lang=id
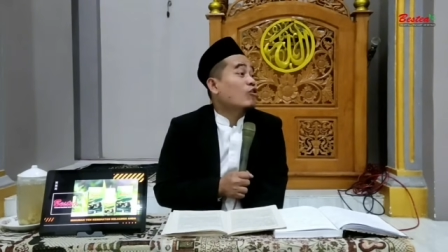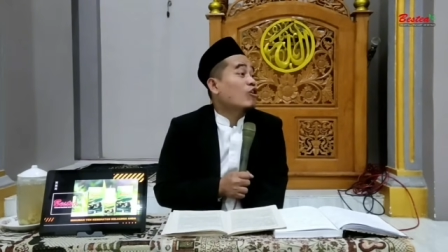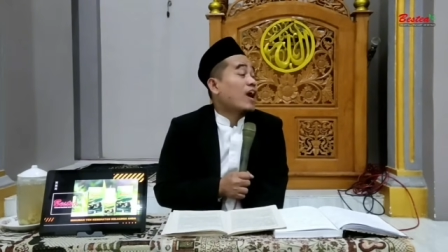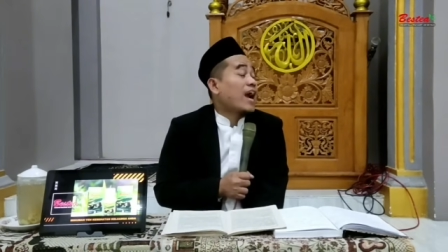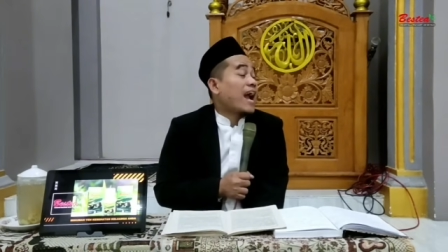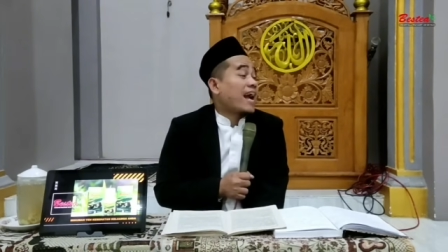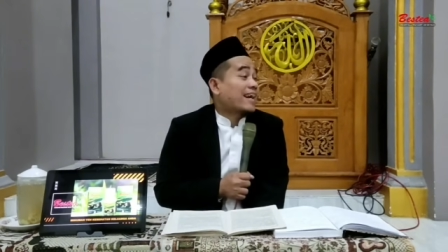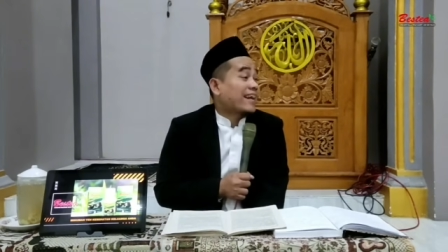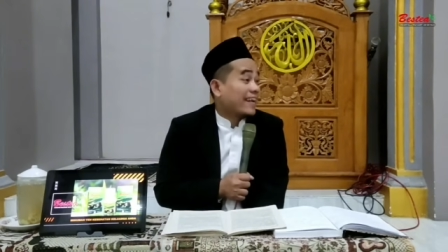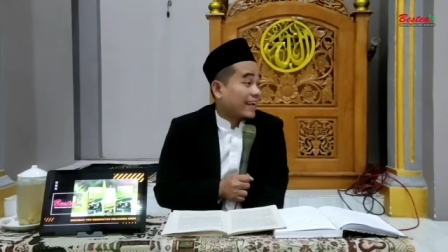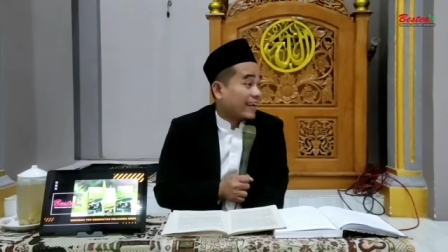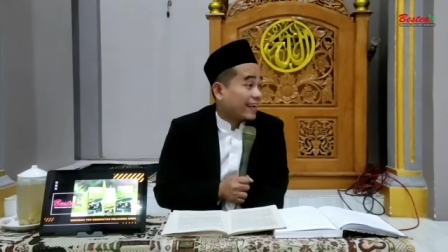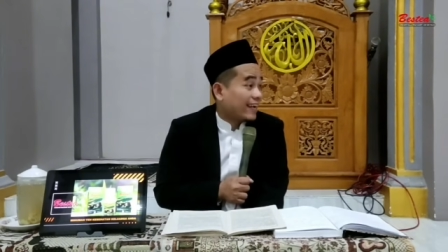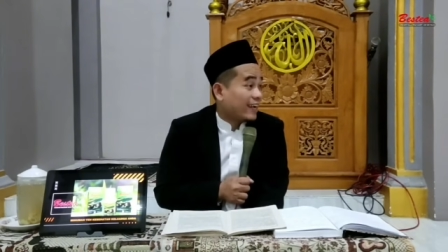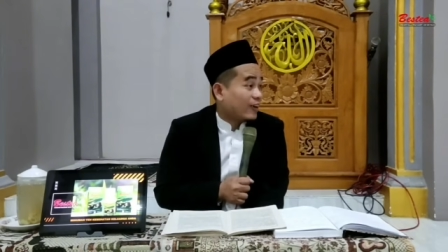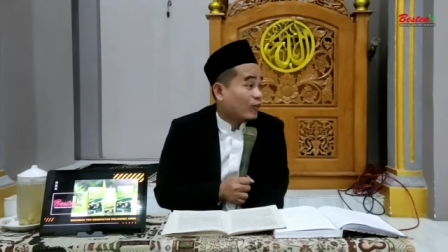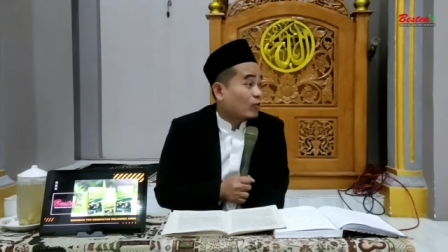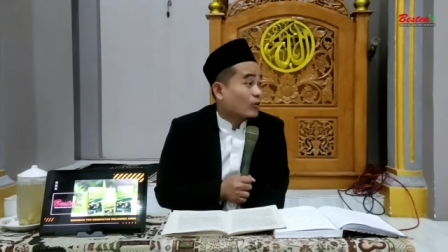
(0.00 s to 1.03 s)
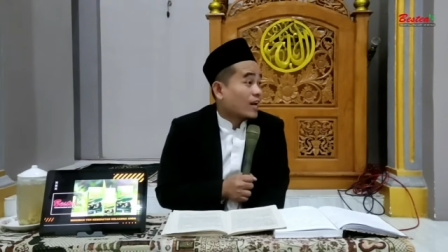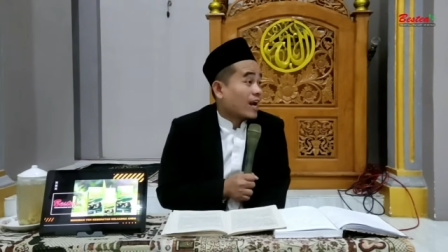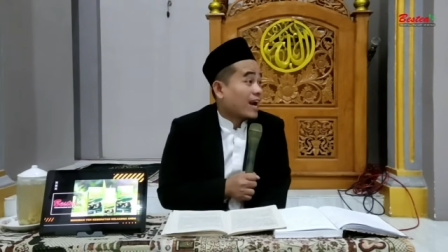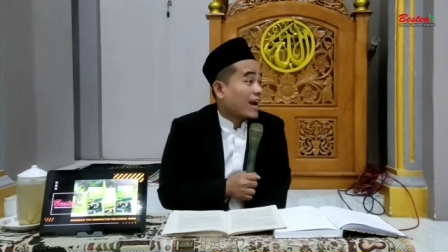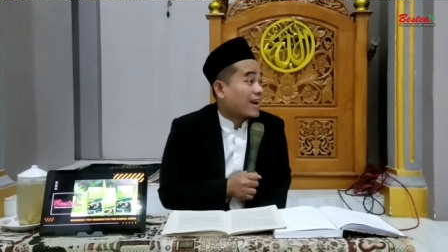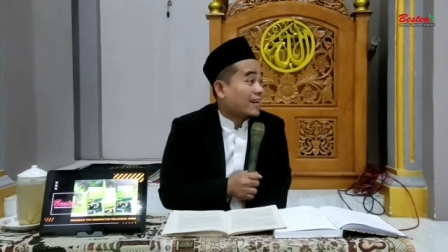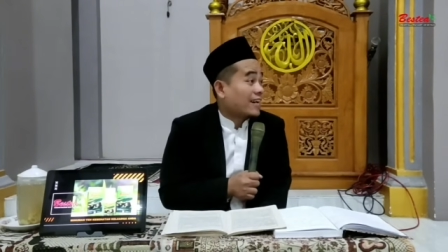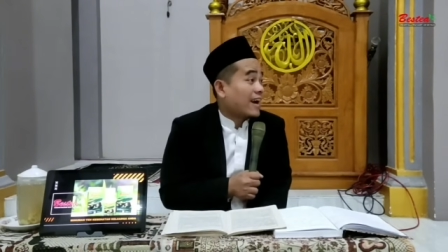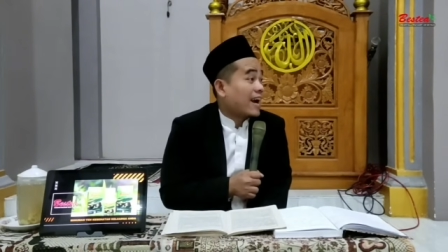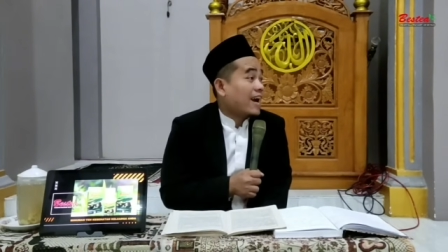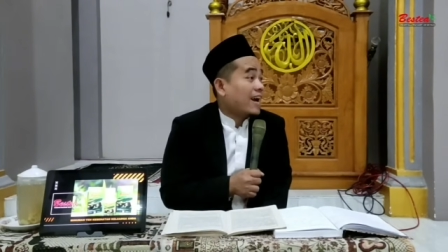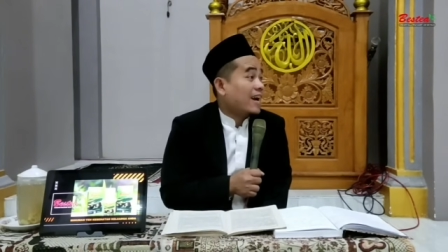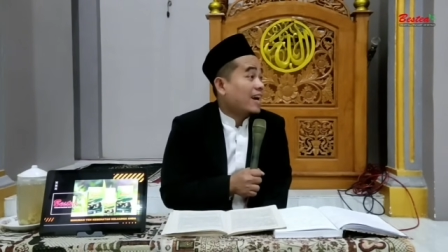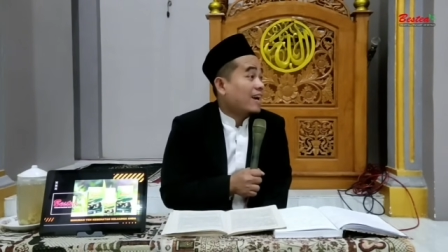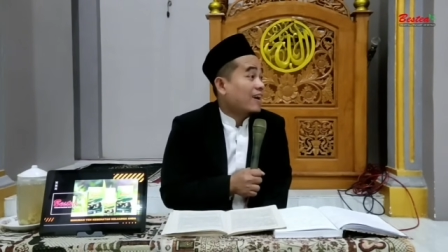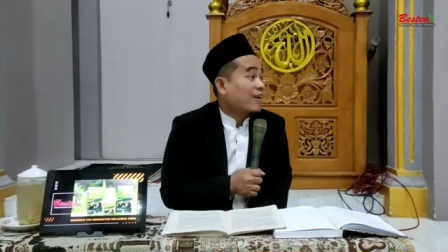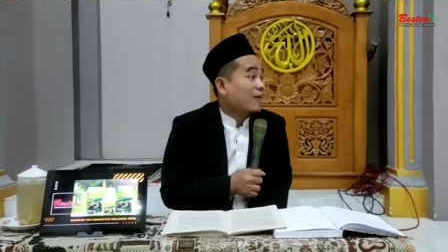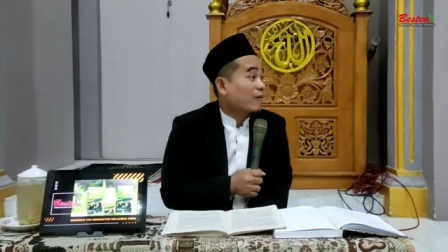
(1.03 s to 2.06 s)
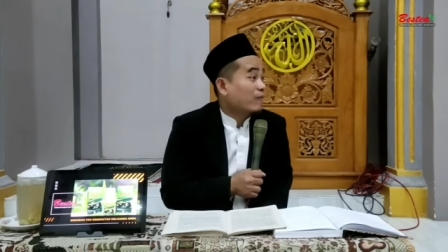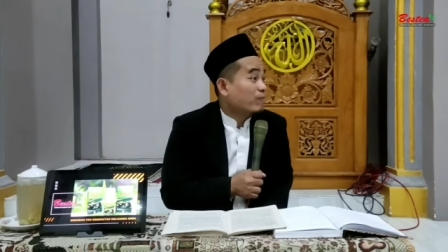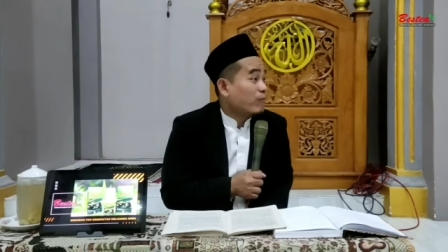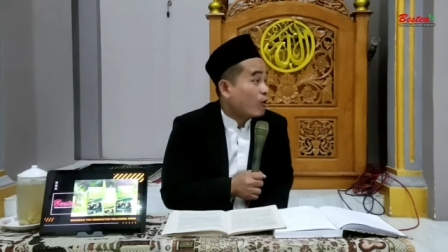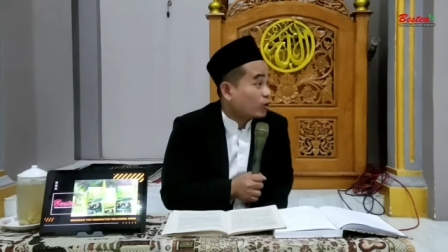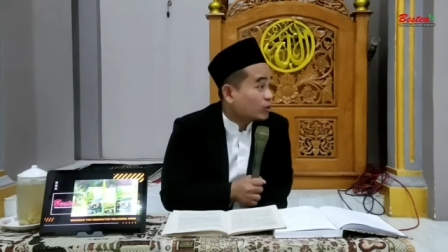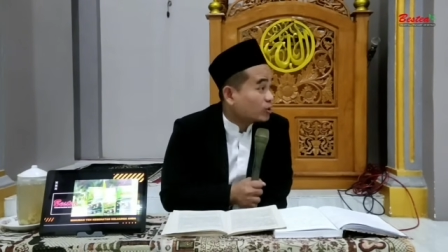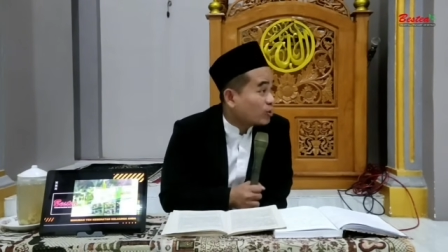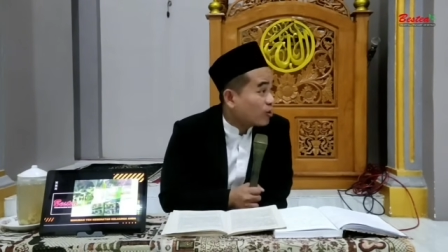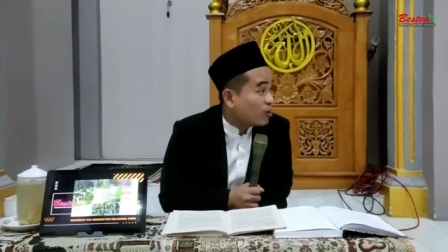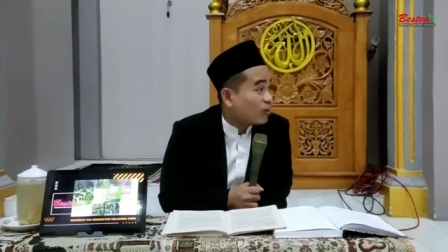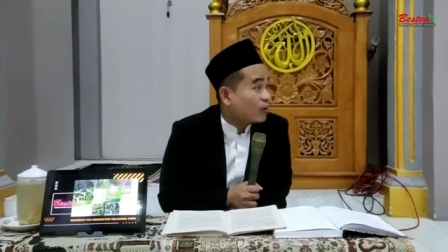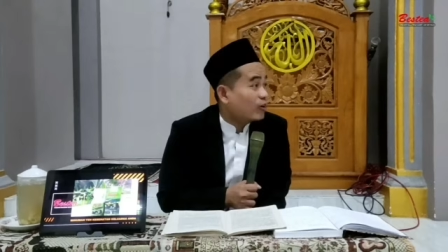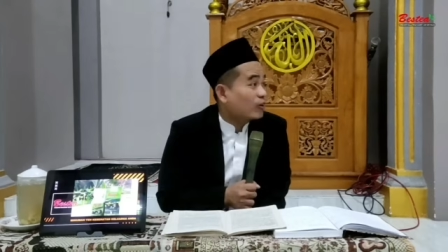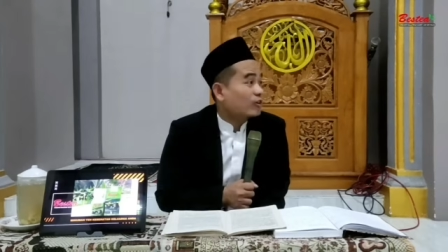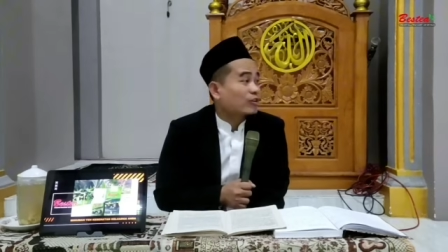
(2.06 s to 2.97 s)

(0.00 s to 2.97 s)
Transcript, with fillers: wong akeh orang arah podo